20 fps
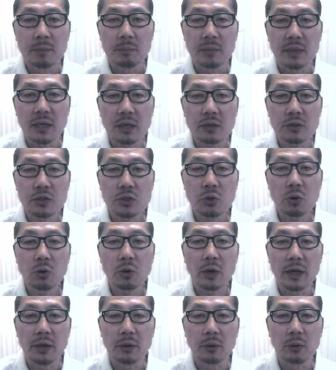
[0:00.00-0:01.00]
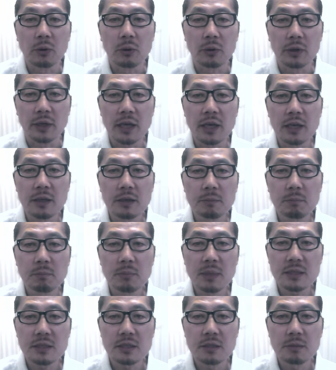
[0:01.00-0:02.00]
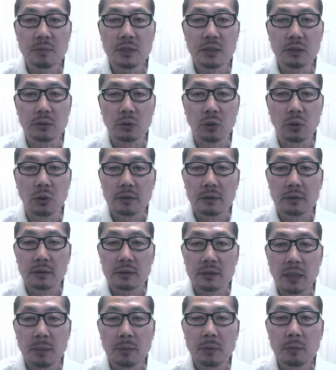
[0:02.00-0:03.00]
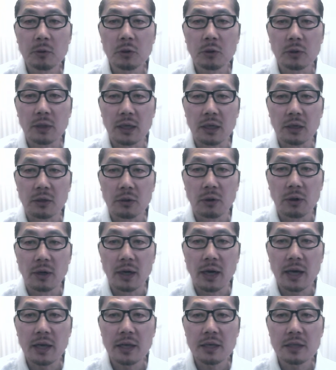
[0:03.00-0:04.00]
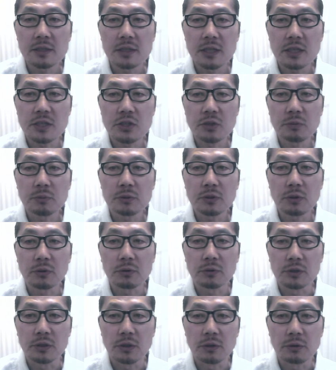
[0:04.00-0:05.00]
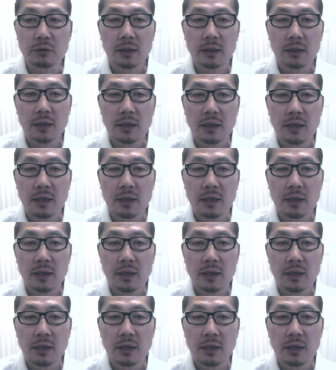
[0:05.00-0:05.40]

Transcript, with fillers: 味覚障害を原因別に見ると食べ物からの亜鉛摂取不足による